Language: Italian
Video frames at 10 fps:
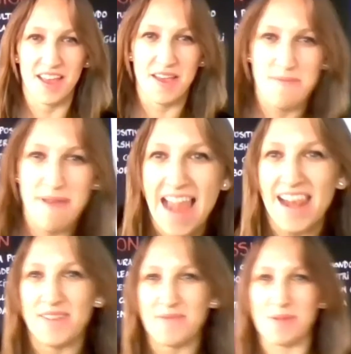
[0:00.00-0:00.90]

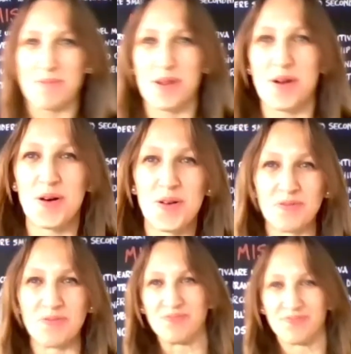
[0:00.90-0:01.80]
Bello, proprio
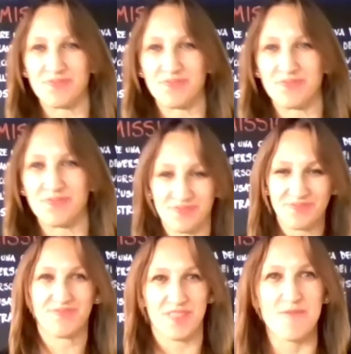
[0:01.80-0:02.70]
un
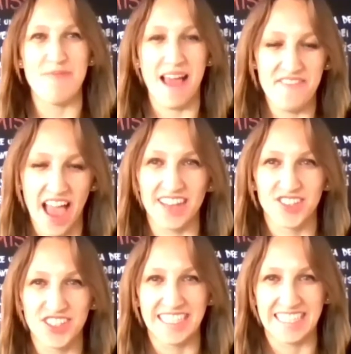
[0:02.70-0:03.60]
bel viaggio
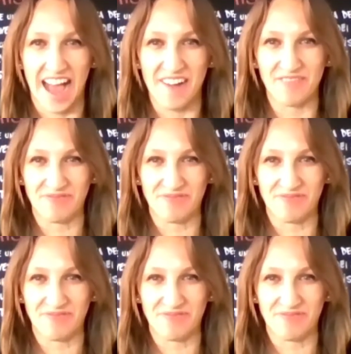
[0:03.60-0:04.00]
ci sta.